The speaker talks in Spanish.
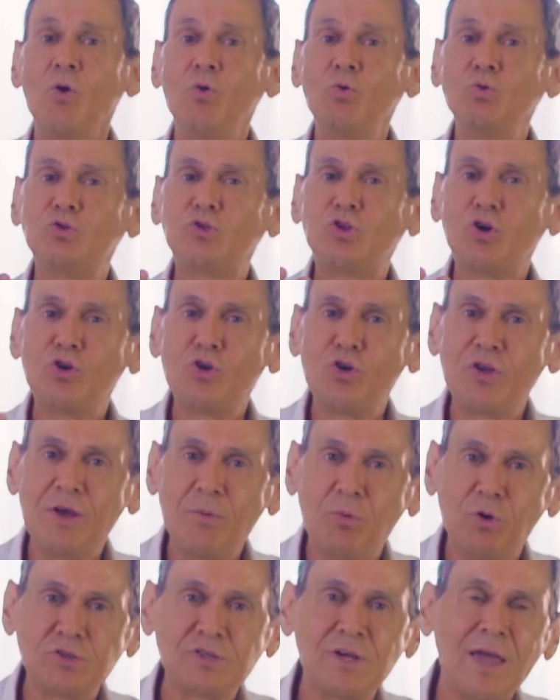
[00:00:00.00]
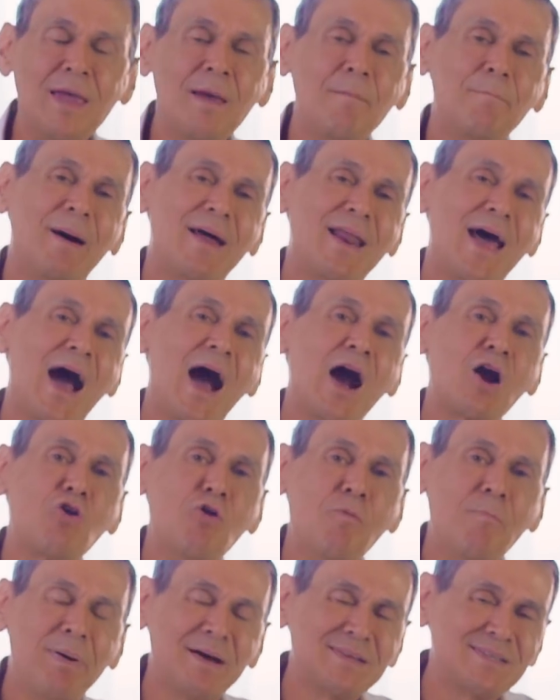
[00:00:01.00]
un tono de voz para
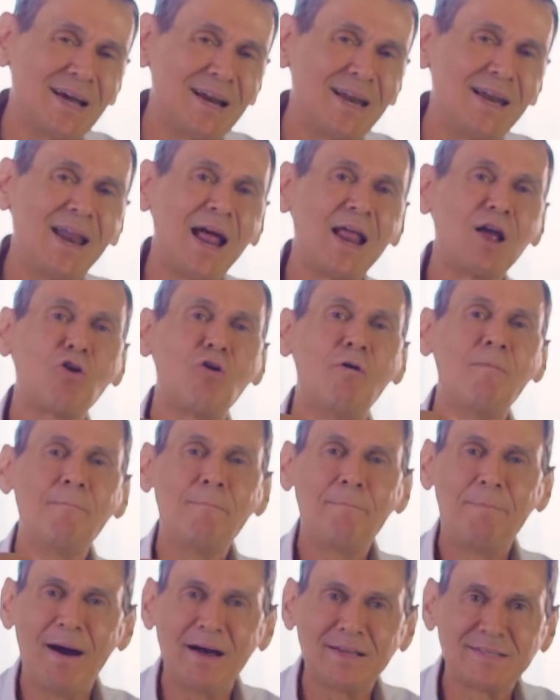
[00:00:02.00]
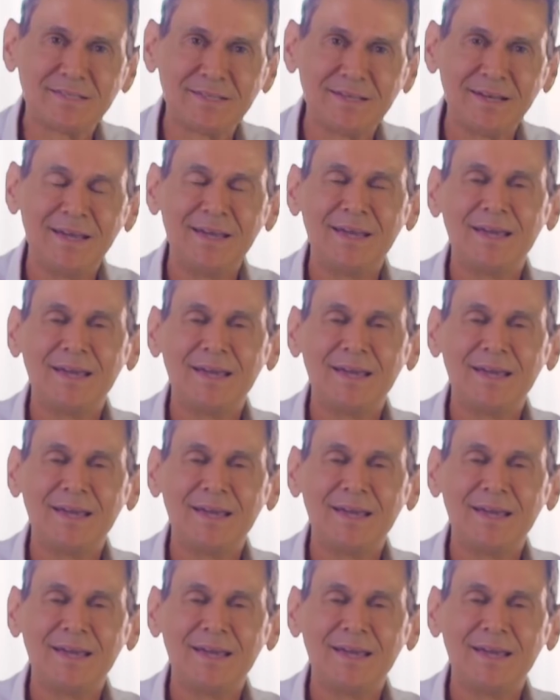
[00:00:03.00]
acompasar, ir al compás